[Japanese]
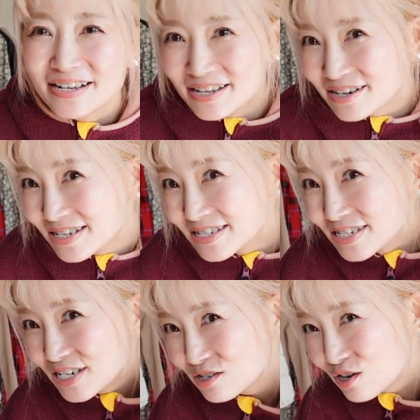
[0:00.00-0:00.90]
で
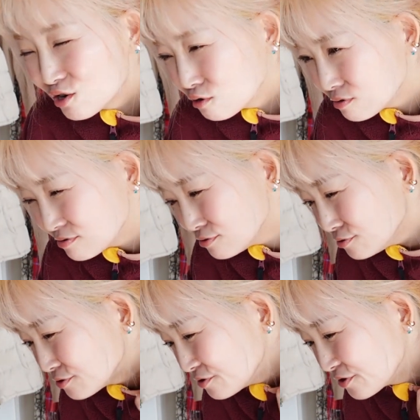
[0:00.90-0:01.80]
私
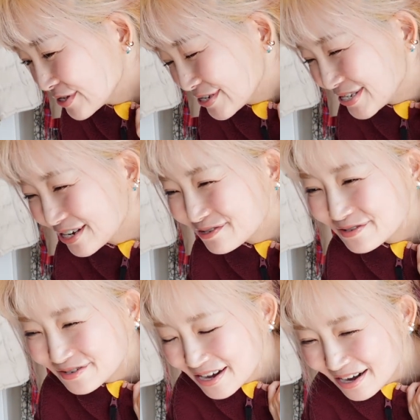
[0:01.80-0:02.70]
フードのついた
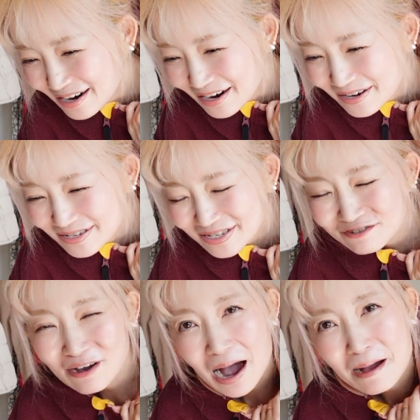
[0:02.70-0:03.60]
服が
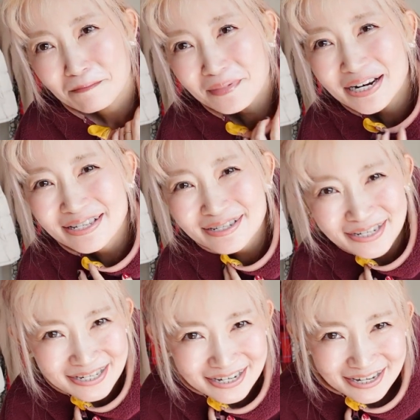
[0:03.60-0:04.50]
実はあんまり好
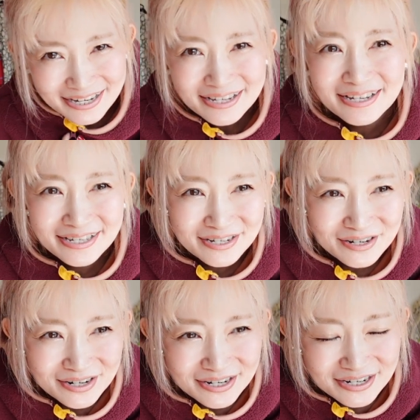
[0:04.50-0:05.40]
きじゃないんですよ。